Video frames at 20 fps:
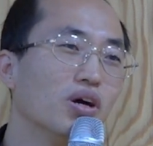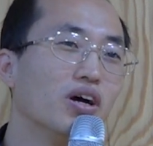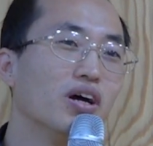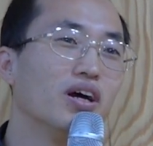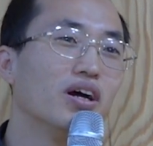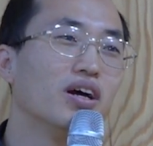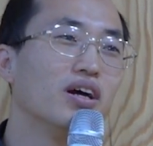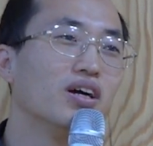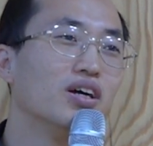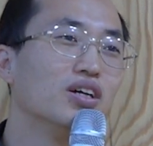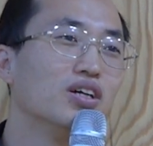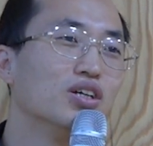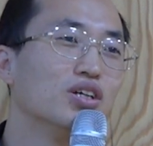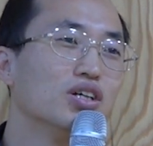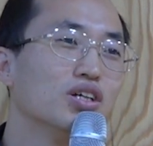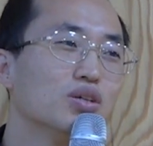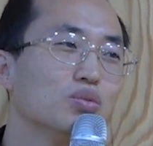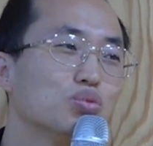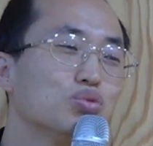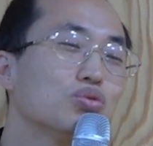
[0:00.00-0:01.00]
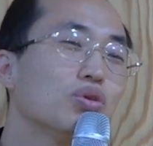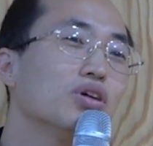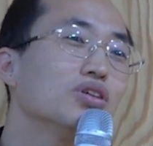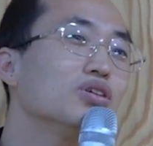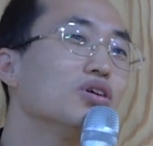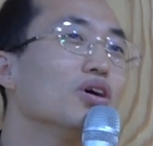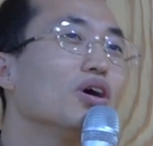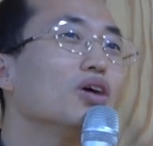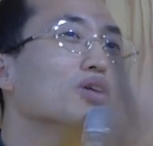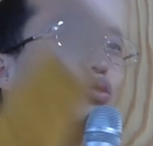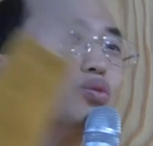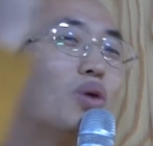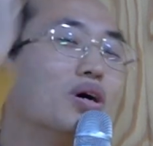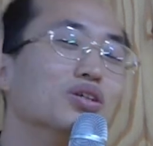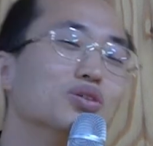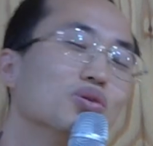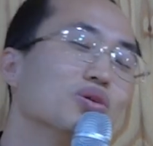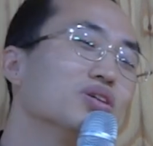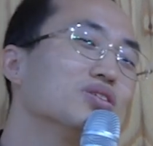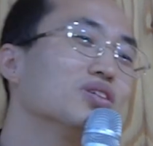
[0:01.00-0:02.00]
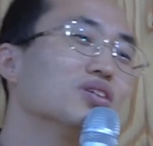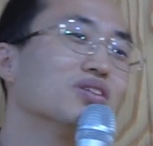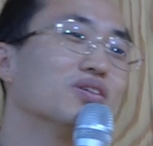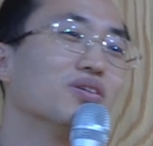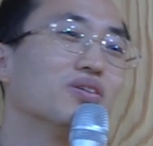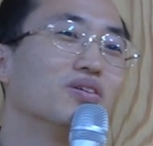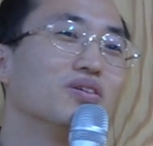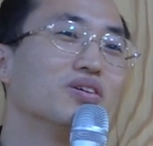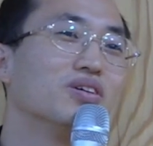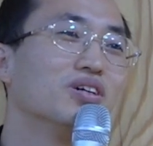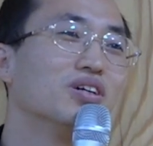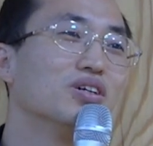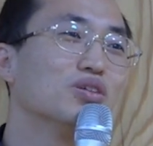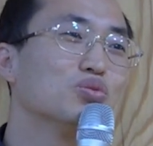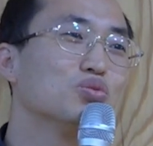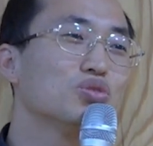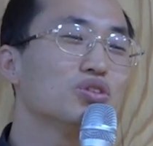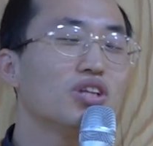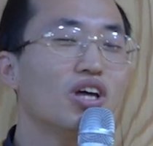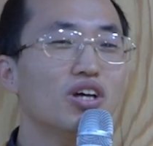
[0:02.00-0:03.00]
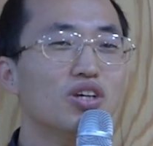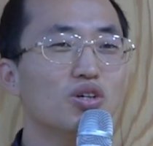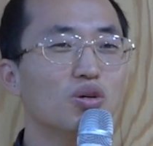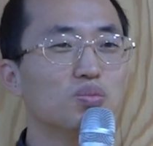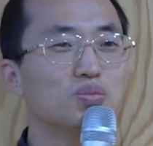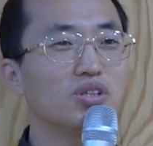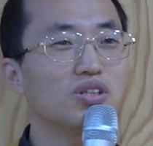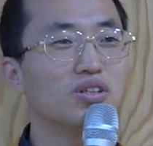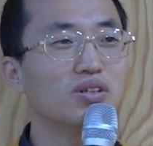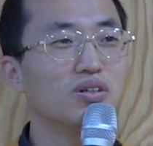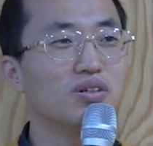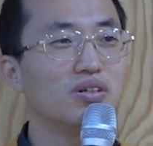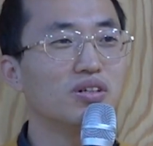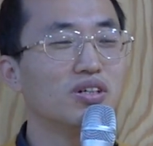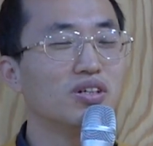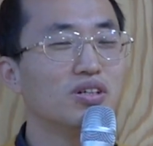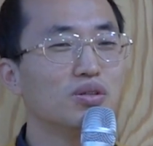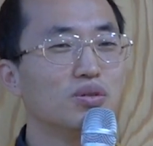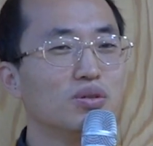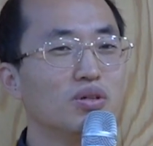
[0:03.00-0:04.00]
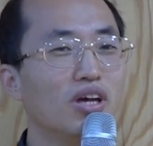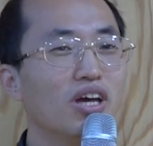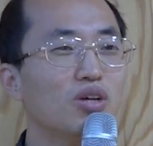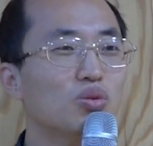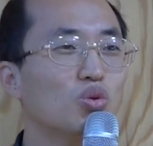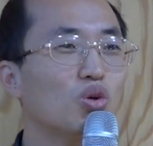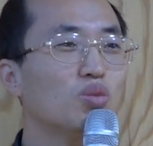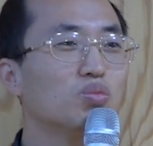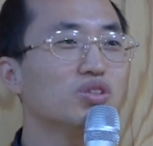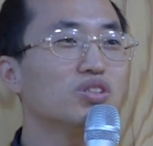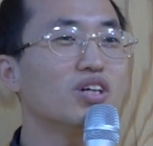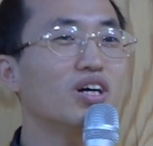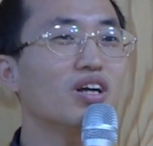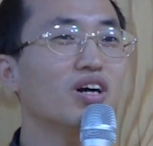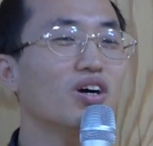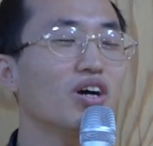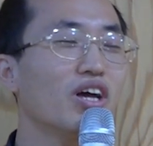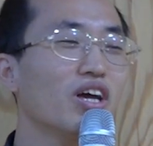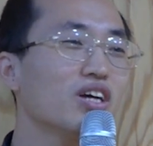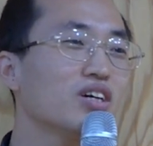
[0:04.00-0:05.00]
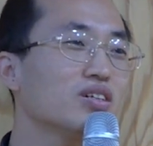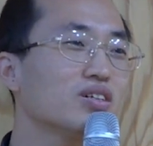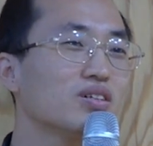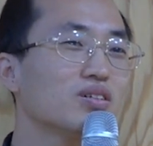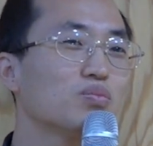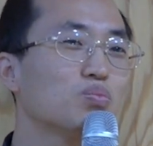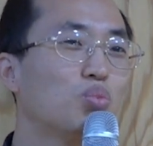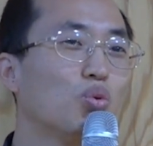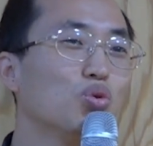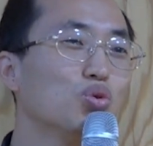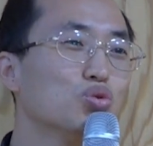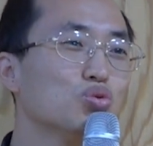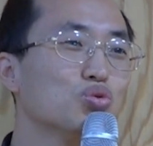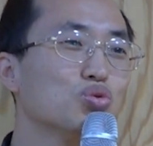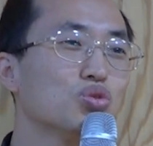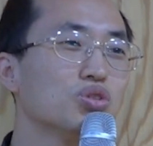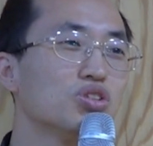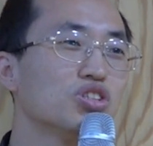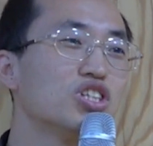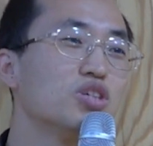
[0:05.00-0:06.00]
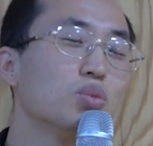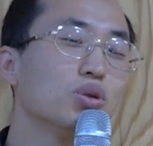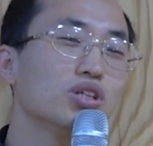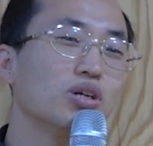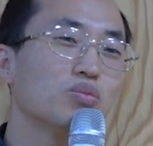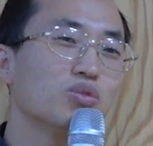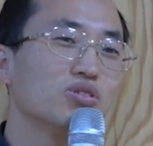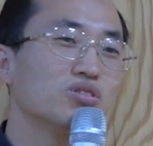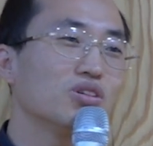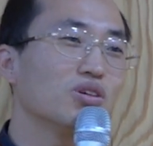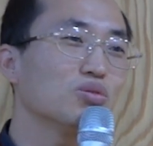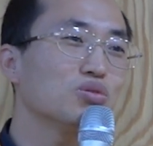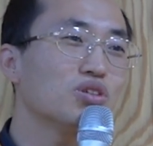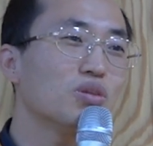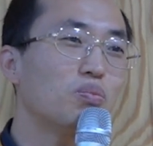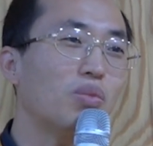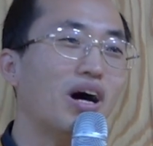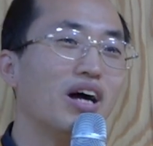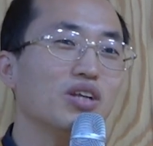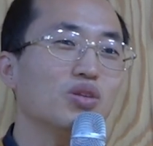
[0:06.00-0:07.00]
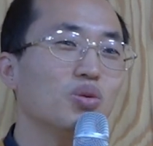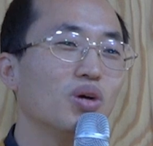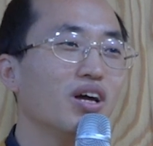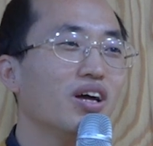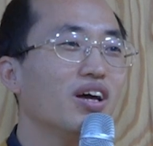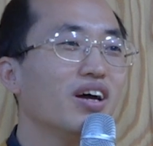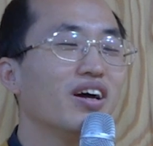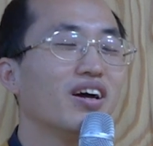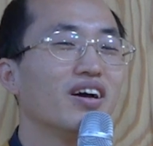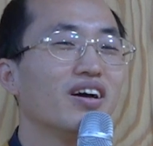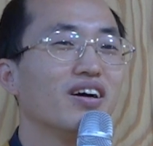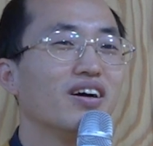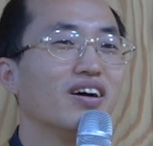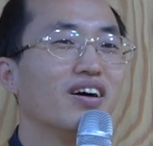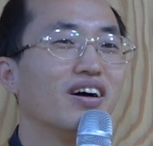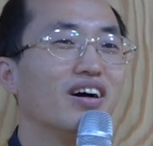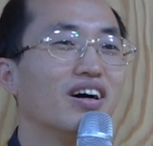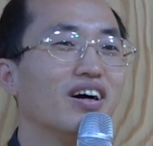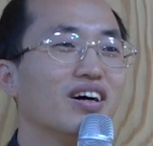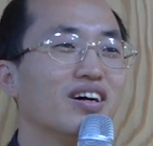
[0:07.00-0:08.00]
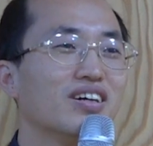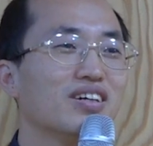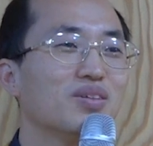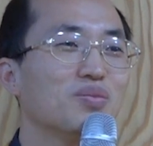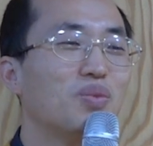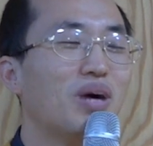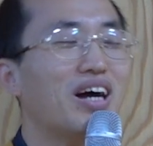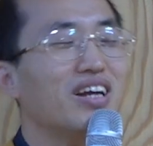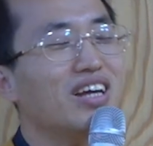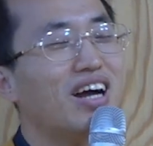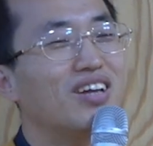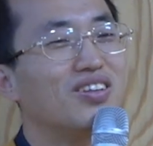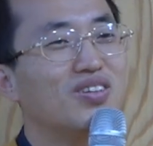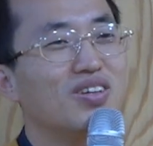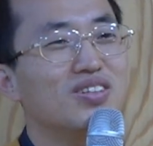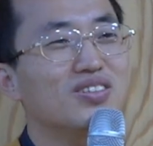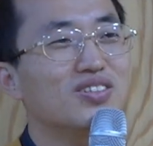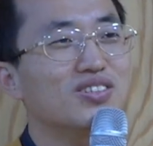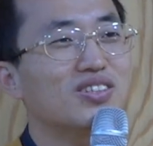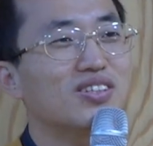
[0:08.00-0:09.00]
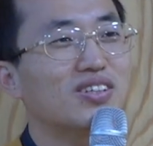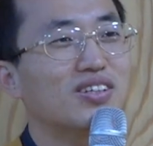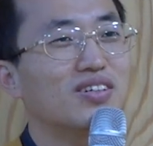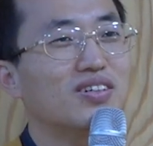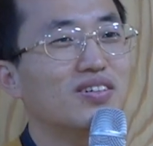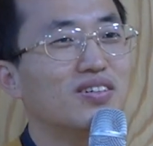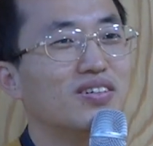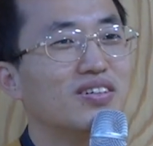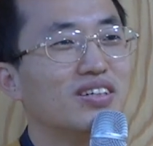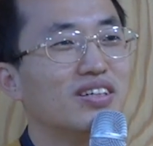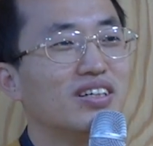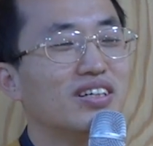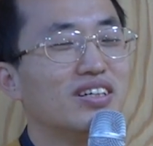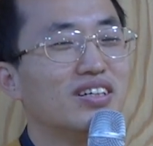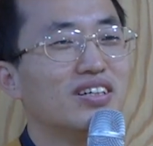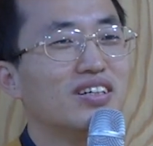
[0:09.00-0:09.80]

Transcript: 왜? 북한이 핵을 완성했잖아요. 우린 핵이 없잖아요. 핵도 없는 나라가 핵 보유국을 집어삼킨다고? 그게 말이 돼? 예. 말이 안 되는 거잖아요.